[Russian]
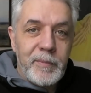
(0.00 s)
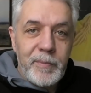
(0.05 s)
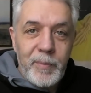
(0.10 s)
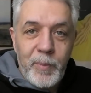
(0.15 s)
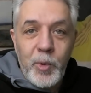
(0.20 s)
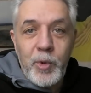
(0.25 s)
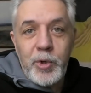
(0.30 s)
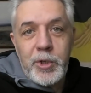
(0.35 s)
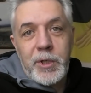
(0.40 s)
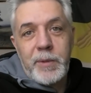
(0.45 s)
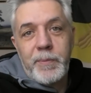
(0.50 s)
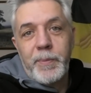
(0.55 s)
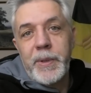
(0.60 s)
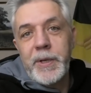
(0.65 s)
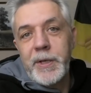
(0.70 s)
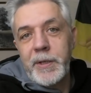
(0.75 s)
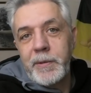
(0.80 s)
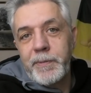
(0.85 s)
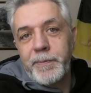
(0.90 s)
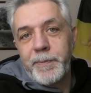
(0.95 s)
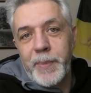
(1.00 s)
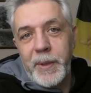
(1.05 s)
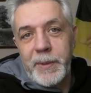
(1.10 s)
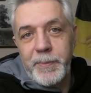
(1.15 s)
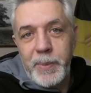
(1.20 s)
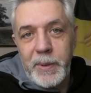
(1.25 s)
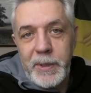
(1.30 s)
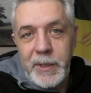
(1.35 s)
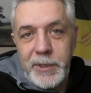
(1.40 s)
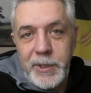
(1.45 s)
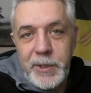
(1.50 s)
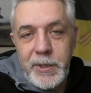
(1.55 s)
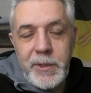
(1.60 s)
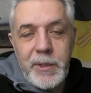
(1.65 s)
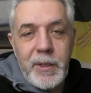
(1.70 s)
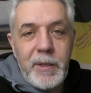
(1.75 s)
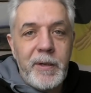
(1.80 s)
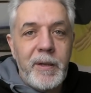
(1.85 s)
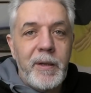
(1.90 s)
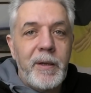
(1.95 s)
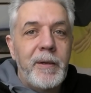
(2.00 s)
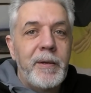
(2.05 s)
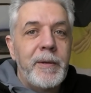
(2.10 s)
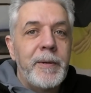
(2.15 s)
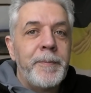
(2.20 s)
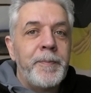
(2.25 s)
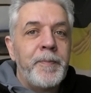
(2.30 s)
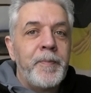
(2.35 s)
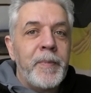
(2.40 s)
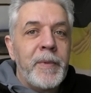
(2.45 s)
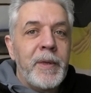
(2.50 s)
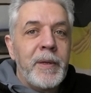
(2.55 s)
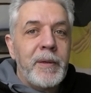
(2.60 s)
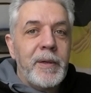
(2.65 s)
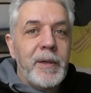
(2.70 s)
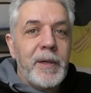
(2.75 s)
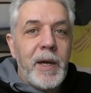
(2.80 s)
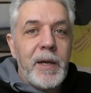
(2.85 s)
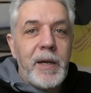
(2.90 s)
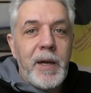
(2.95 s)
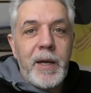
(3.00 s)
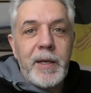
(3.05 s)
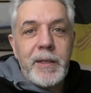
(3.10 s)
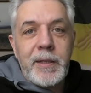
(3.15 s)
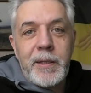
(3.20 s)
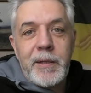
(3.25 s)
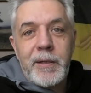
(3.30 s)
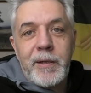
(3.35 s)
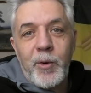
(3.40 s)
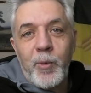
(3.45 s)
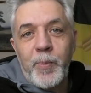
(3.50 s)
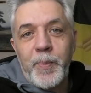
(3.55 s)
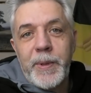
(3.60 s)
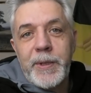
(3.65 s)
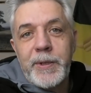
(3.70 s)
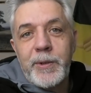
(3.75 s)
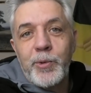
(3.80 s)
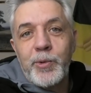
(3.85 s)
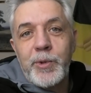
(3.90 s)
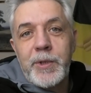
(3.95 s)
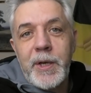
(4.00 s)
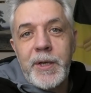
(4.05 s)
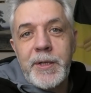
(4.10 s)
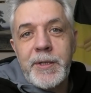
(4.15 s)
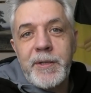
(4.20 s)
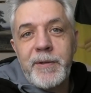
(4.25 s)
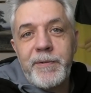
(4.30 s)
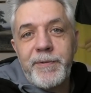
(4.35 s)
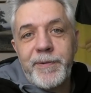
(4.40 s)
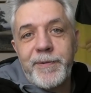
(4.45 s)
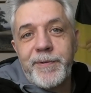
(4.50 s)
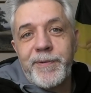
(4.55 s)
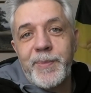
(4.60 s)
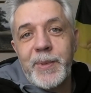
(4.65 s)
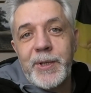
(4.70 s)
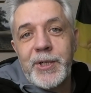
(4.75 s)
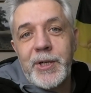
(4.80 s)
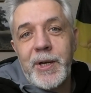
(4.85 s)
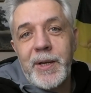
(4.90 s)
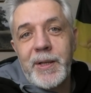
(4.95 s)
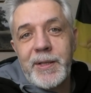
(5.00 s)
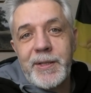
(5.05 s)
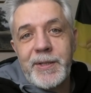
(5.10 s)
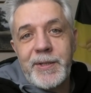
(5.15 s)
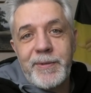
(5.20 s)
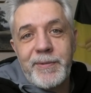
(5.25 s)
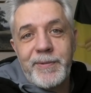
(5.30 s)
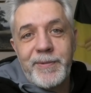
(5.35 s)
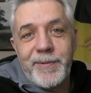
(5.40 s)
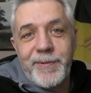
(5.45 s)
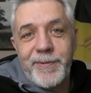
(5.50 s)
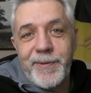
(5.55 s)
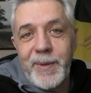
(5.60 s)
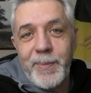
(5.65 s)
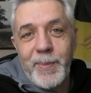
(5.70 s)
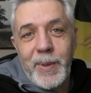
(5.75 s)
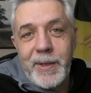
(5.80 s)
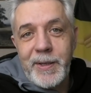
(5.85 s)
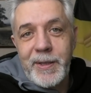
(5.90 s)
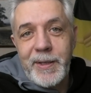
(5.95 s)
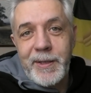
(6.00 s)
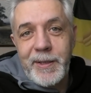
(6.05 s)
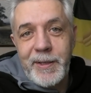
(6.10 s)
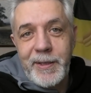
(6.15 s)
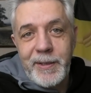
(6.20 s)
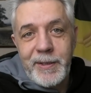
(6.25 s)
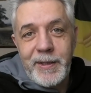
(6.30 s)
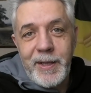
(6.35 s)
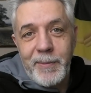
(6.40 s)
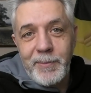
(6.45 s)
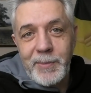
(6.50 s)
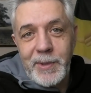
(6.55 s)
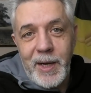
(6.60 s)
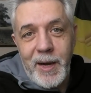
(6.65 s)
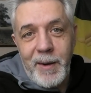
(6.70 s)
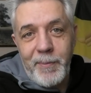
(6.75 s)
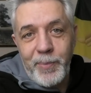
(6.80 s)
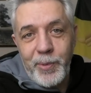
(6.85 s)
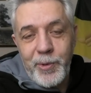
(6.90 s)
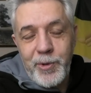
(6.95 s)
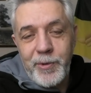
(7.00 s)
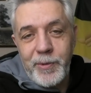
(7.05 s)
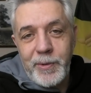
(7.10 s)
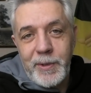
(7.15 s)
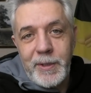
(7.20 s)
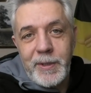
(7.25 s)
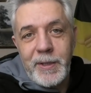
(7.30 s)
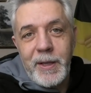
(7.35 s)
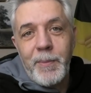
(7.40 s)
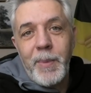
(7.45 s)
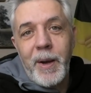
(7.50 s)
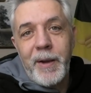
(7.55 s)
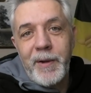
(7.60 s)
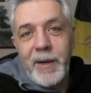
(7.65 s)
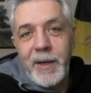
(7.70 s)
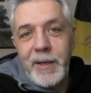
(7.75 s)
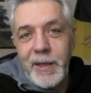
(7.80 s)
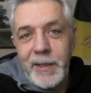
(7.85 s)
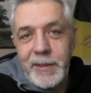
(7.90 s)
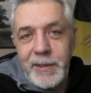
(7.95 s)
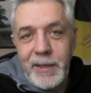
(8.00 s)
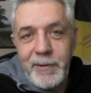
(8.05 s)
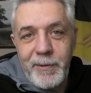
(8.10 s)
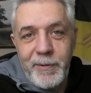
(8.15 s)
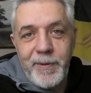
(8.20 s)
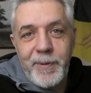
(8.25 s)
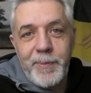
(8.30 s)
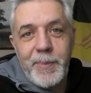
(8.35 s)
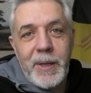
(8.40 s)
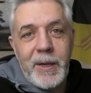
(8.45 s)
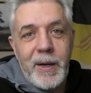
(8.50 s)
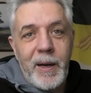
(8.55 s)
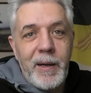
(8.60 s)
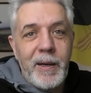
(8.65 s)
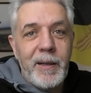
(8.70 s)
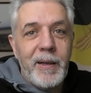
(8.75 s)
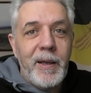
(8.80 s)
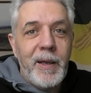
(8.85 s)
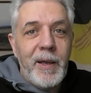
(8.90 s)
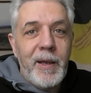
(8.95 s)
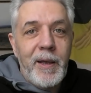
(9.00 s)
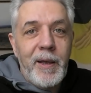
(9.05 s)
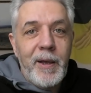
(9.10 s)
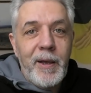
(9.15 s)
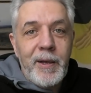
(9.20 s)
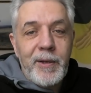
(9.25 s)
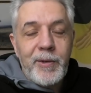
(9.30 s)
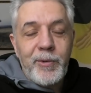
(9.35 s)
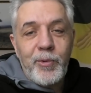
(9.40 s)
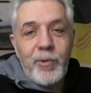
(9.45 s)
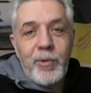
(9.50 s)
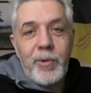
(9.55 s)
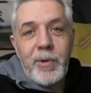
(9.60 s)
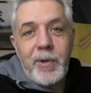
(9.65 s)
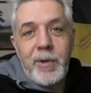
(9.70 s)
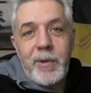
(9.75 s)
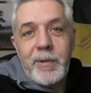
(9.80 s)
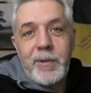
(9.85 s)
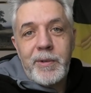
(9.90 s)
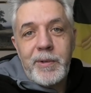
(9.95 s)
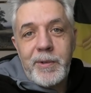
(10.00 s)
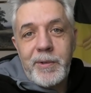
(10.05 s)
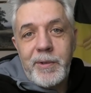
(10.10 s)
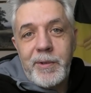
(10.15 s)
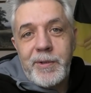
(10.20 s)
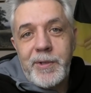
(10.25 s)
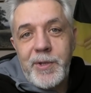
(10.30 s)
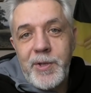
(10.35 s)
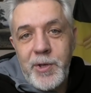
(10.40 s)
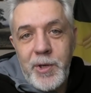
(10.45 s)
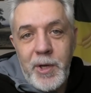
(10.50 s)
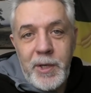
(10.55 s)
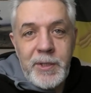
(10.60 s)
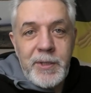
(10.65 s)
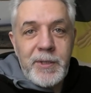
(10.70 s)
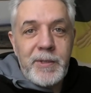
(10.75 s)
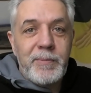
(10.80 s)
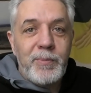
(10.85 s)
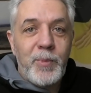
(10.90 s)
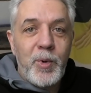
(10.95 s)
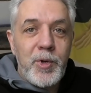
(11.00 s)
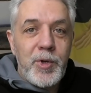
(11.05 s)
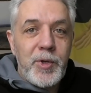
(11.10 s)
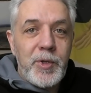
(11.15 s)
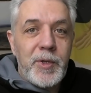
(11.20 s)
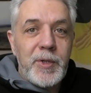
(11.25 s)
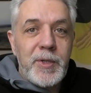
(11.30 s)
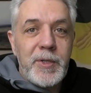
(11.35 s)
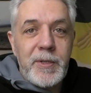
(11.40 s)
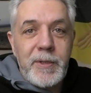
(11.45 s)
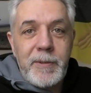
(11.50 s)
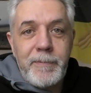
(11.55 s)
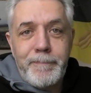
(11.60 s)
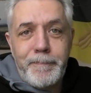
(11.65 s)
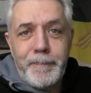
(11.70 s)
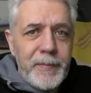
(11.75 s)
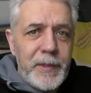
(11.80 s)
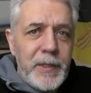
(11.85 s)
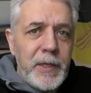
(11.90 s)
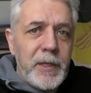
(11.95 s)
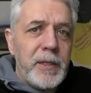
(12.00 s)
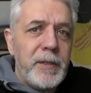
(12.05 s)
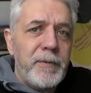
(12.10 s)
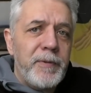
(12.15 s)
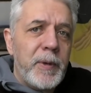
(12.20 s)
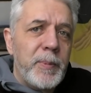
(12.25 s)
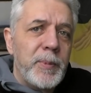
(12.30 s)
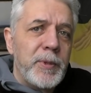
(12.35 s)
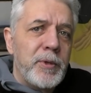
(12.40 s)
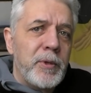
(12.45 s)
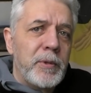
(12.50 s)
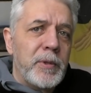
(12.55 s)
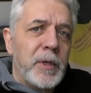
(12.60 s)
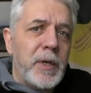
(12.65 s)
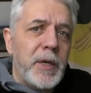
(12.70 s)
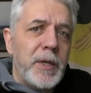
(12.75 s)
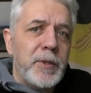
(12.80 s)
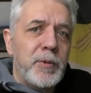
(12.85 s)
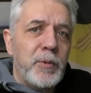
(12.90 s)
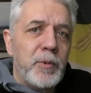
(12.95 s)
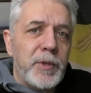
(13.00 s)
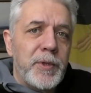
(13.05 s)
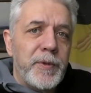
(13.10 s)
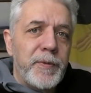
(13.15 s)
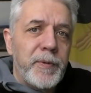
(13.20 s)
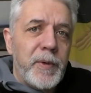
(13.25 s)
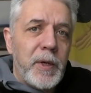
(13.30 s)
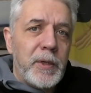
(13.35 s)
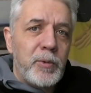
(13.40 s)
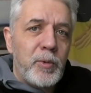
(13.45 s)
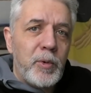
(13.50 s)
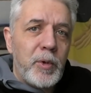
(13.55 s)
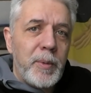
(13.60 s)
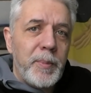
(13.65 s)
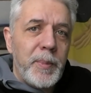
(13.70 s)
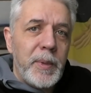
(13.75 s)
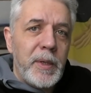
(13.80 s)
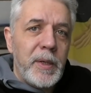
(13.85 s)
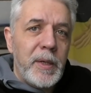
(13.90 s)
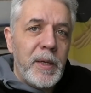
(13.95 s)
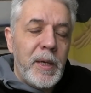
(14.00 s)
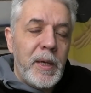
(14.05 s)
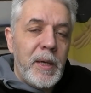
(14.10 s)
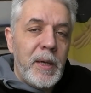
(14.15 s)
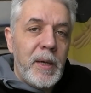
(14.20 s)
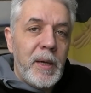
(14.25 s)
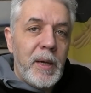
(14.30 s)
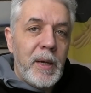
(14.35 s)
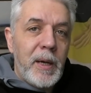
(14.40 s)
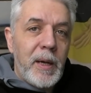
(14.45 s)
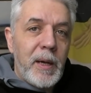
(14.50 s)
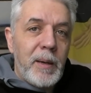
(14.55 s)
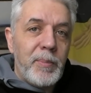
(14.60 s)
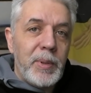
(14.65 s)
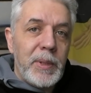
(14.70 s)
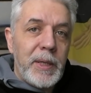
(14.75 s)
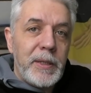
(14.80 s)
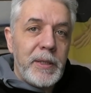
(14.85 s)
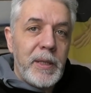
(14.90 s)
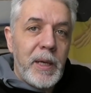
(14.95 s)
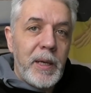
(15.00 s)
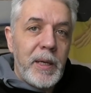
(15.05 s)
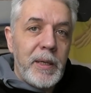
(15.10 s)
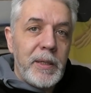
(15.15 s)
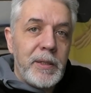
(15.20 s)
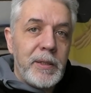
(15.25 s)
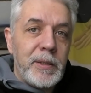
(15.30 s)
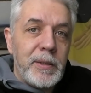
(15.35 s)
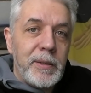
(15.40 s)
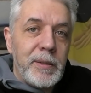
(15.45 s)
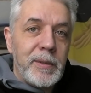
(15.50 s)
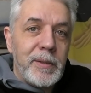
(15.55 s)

может быть, предположительно, какая-то группа энтузиастов вмешалась в выборы и там Трампу чего-то добавили, когда его выбирали. Но э, сейчас мощность тех информационных ресурсов, которыми обладает